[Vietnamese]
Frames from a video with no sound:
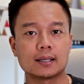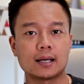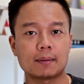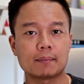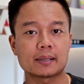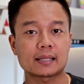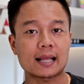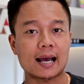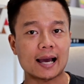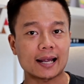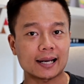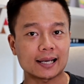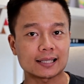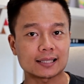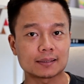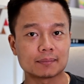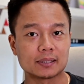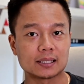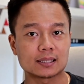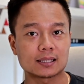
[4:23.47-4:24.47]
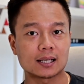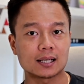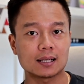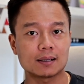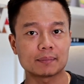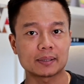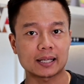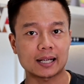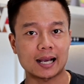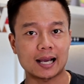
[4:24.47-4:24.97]
beta này thì mình thấy là
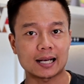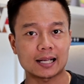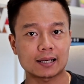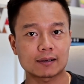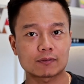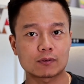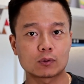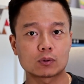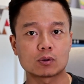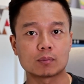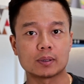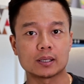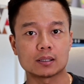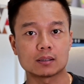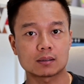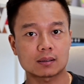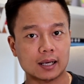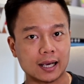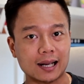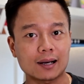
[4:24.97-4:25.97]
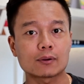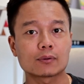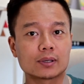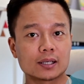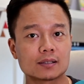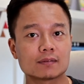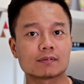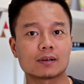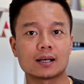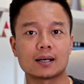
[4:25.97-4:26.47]
mình cài lên iphone của mình nó khá là ổn
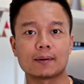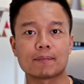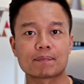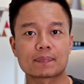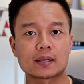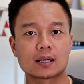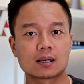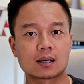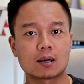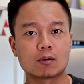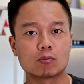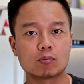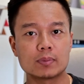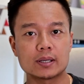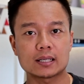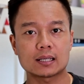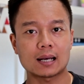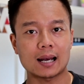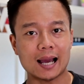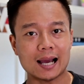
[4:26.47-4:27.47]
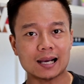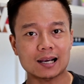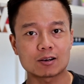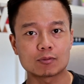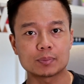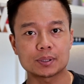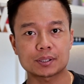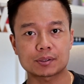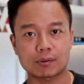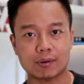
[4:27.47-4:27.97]
định và không bị lag không
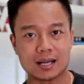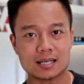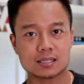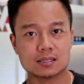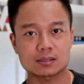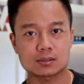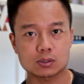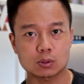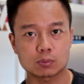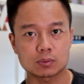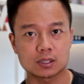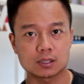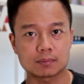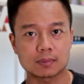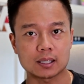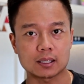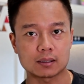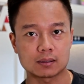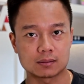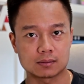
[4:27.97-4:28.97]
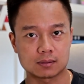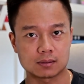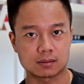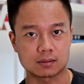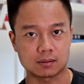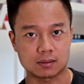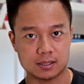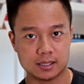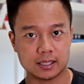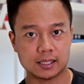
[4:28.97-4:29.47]
bị crash ứng dụng nhưng mà
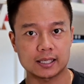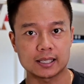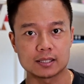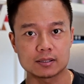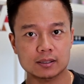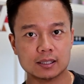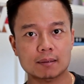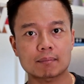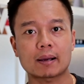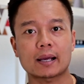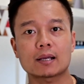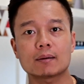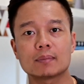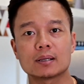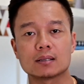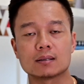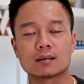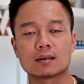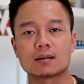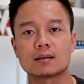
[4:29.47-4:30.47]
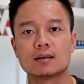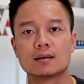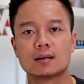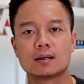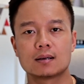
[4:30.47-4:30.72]
nó sẽ khiến cho cái máy của mình nó